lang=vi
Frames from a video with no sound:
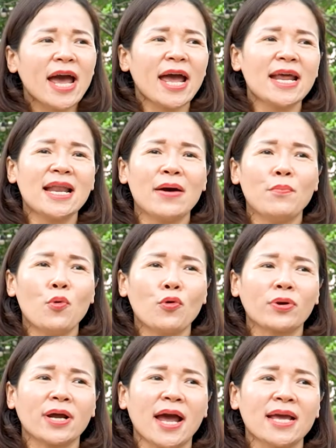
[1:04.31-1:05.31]
hay là
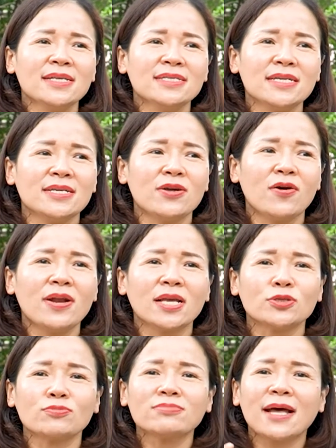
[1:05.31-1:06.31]
một cái gì đó là
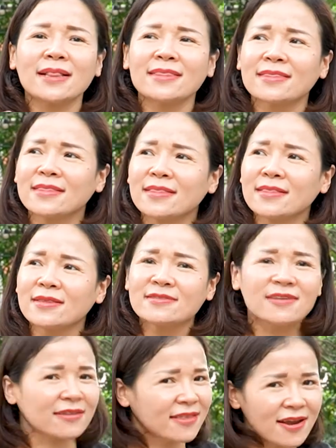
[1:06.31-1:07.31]
chúng ta
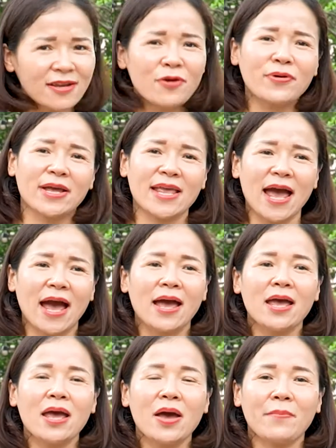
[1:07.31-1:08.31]
sở thích đâu cả nhà
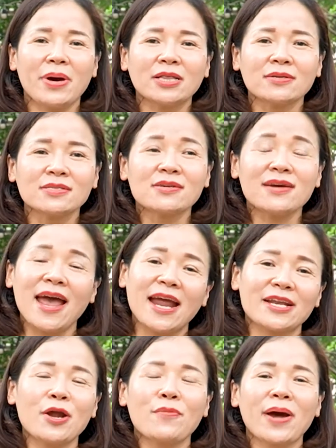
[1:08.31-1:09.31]
mà thực sự cái
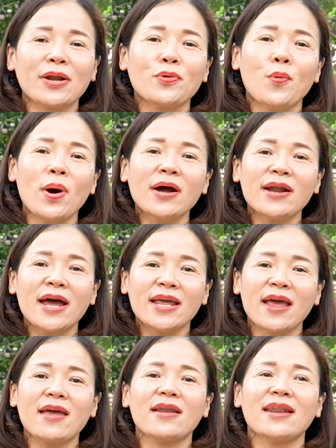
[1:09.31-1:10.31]
hành động ăn uống ở
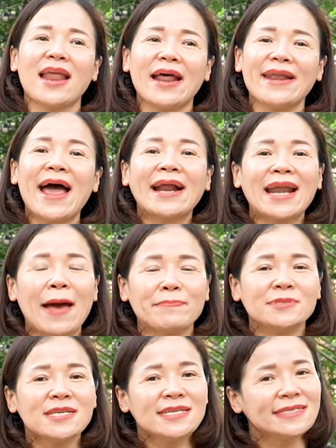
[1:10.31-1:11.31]
đây ấy là đang nạp
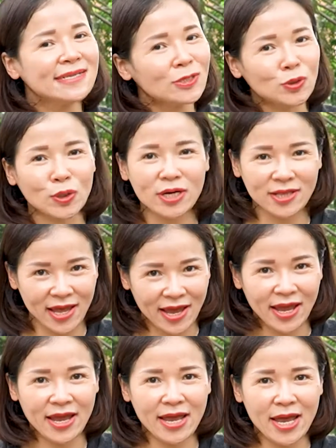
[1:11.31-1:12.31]
dinh dưỡng cho cơ
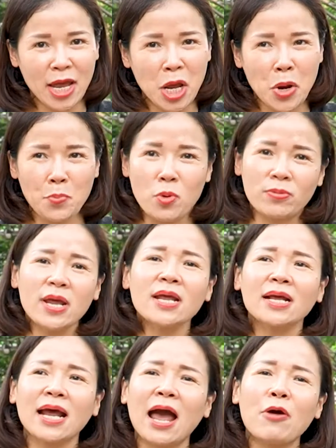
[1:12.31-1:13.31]
thể mục đích
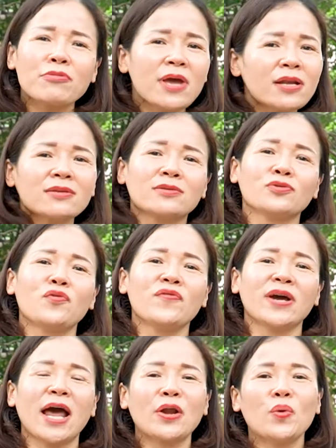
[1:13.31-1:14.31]
cao nhất của
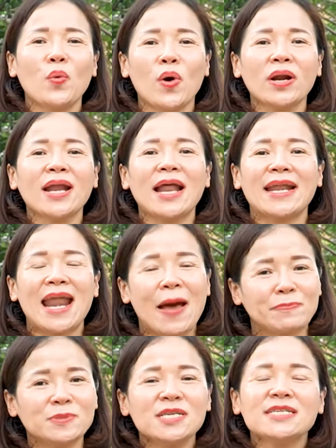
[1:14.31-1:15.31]
việc ăn uống là
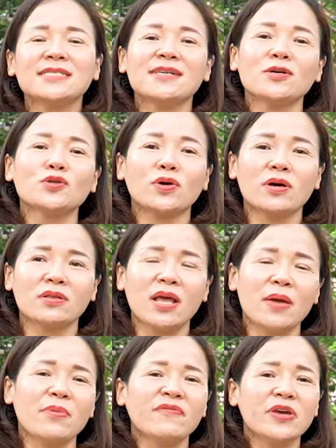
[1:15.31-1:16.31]
nạp dinh dưỡng cho cơ
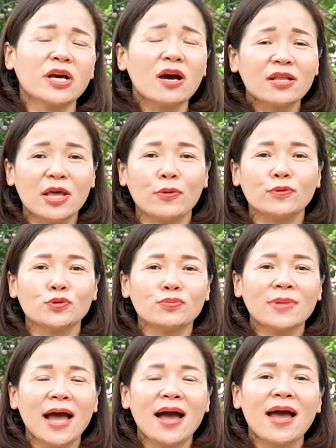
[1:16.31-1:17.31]
thể bởi vì cơ thể của
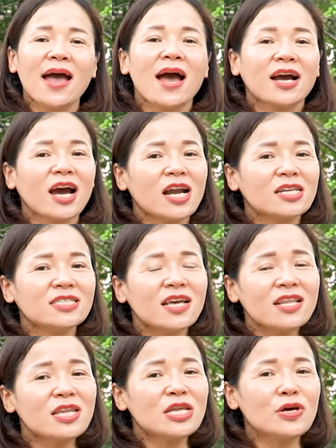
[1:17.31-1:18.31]
chúng ta cần
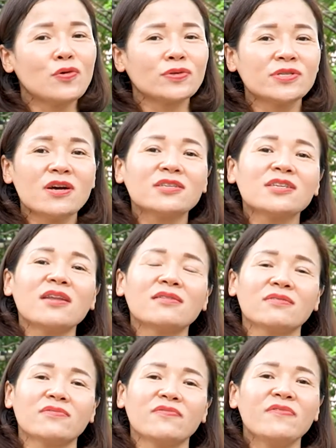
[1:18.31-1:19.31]
rất nhiều dưỡng chất
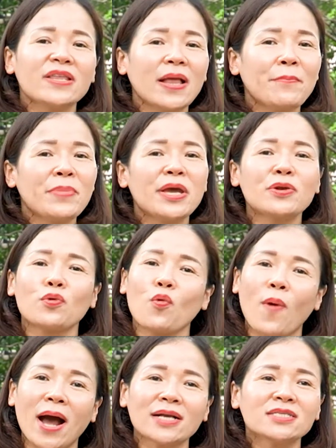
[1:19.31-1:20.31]
vitamin
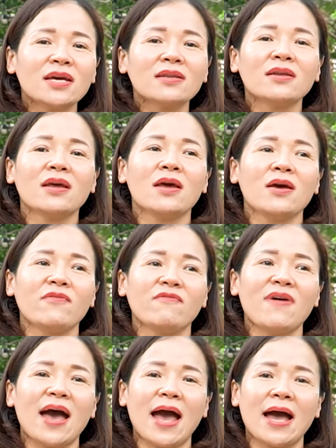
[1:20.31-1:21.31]
khoáng chất
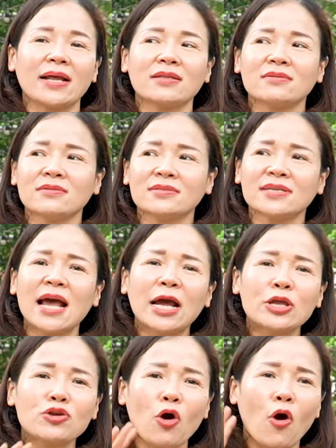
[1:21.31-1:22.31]
và các
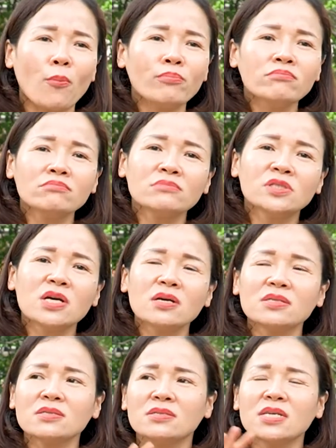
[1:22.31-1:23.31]
cái nhóm
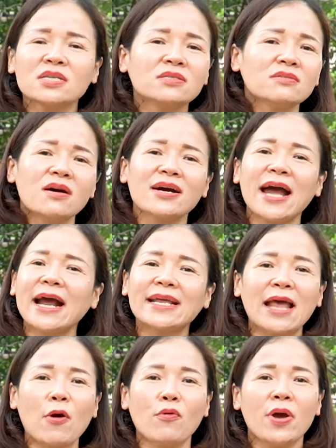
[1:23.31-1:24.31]
dưỡng dinh dưỡng khác
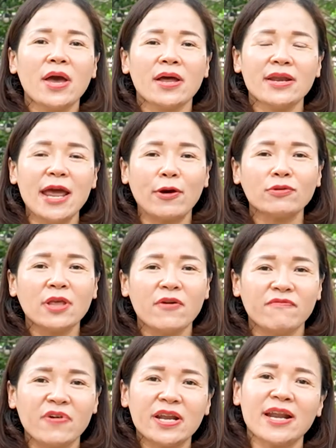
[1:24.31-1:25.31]
nhau để có
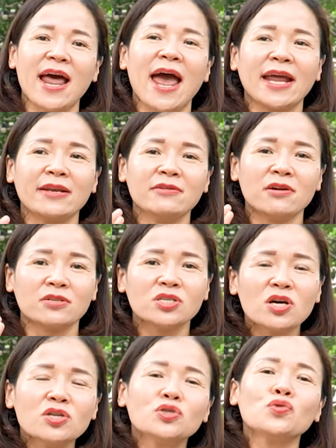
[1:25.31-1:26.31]
thể vận hành được
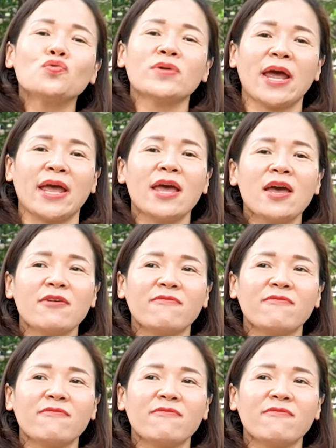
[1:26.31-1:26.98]
trơn tru này